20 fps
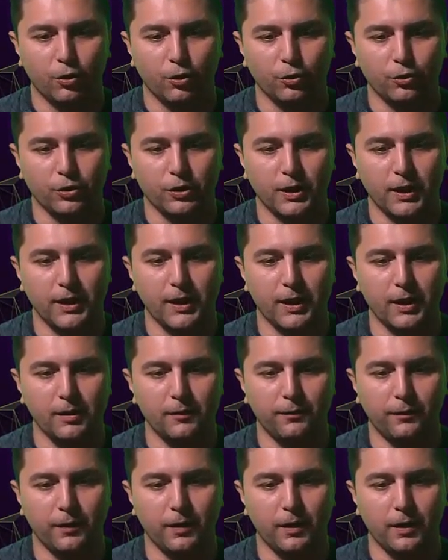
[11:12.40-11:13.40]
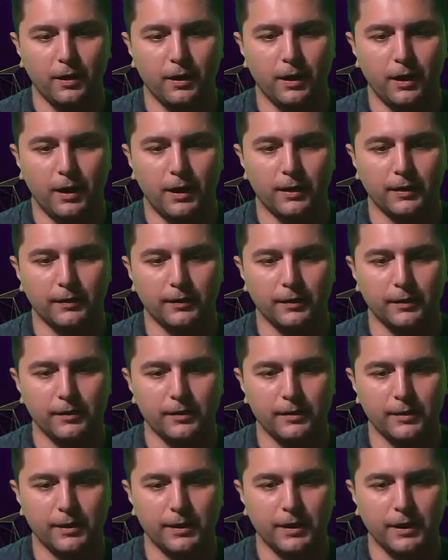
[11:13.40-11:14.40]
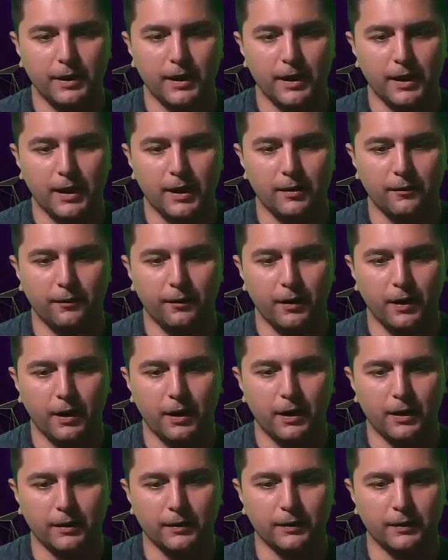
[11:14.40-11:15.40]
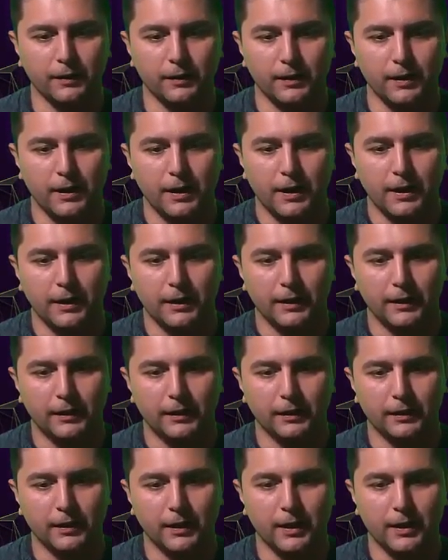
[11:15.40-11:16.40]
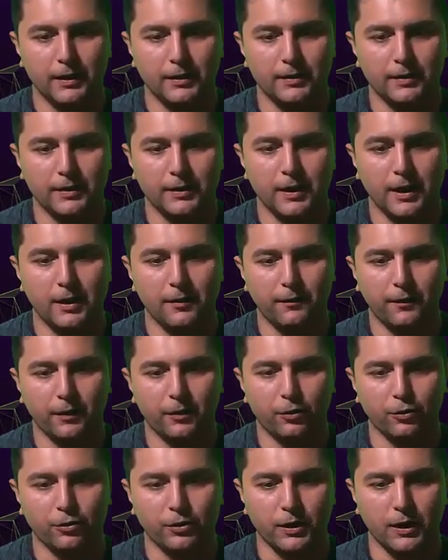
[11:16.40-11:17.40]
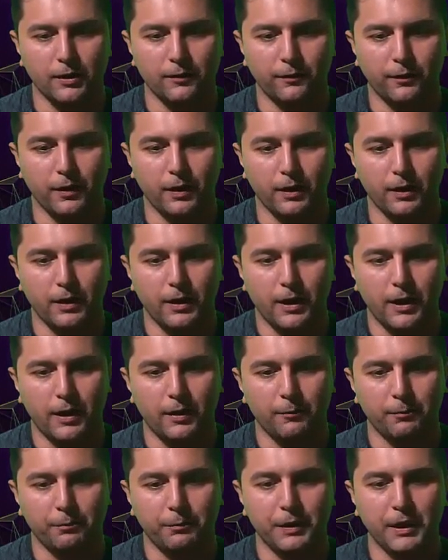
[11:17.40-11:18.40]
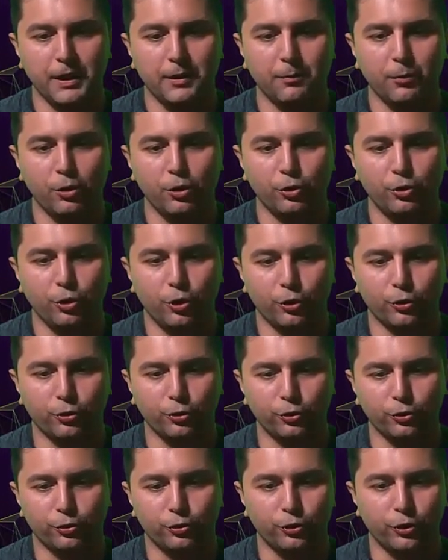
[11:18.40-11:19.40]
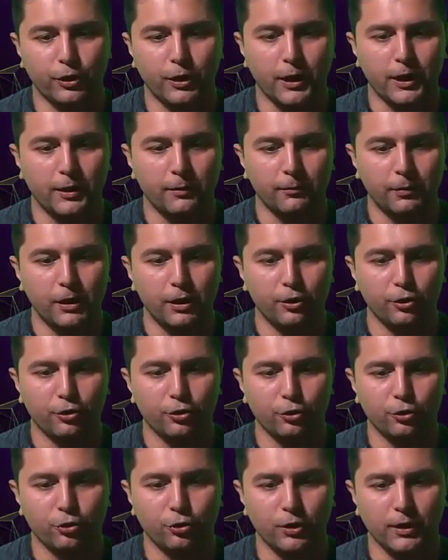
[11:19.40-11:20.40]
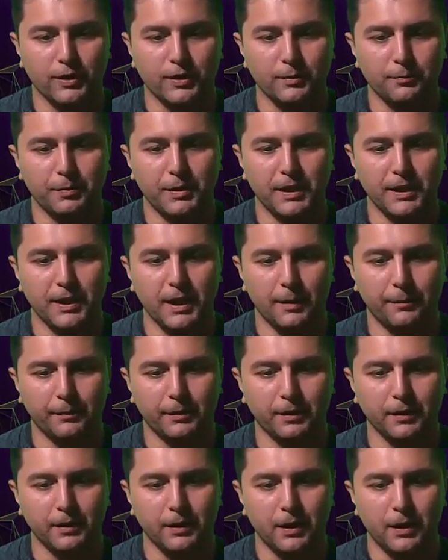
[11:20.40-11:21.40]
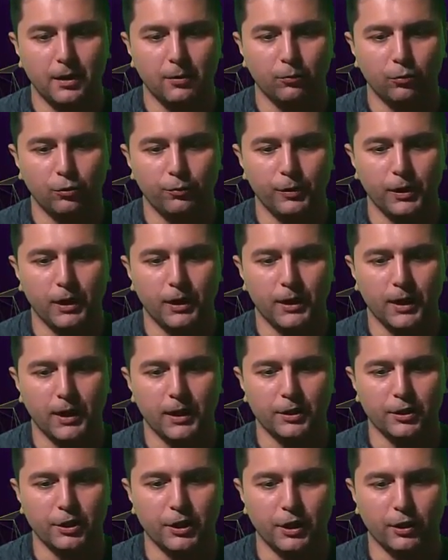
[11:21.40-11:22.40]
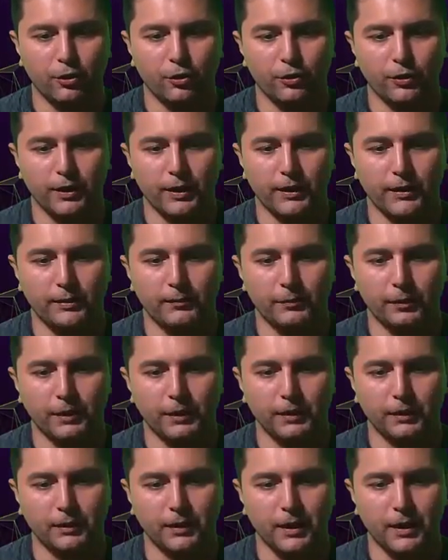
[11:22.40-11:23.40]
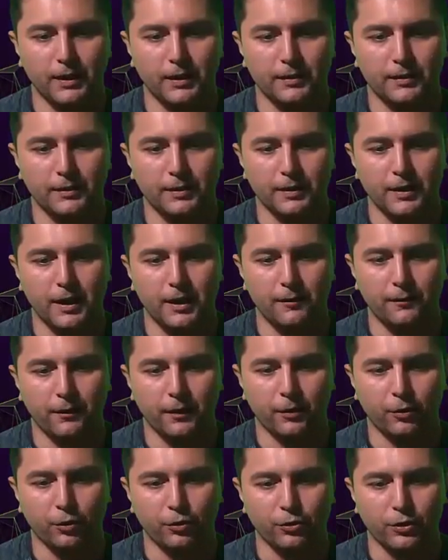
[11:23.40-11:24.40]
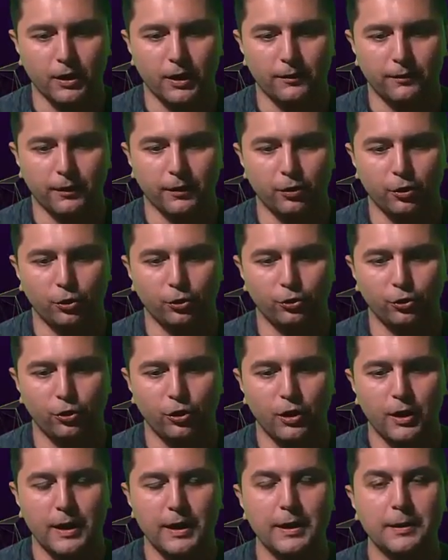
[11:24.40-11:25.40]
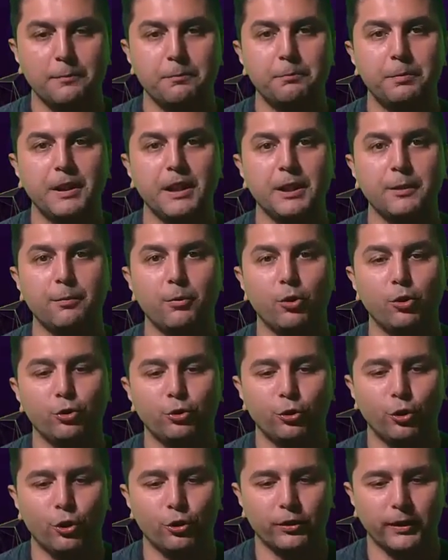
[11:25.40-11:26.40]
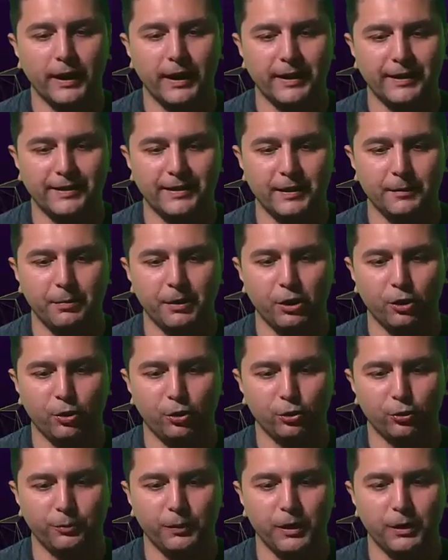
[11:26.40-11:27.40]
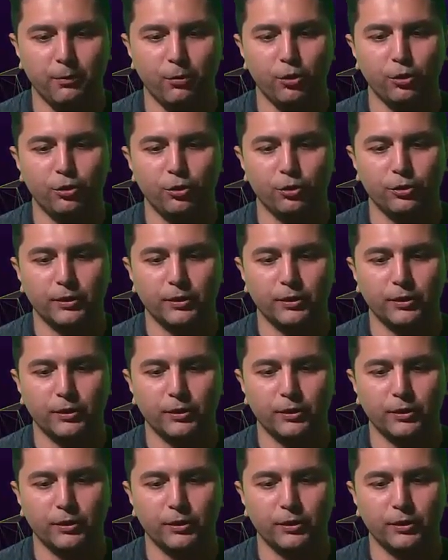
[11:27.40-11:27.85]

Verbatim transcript: Kos kare alfa artı sin kare alfa artı 2 tane sin alfa kos alfa 1 bölü 4 olur. Biliyorsun şurası 1 yaptı. Bu biri karşıya gönderdim. 2 tane sin alfa kos alfa ne oldu? 1 bölü 4 eksi 1 oldu. 1 bölü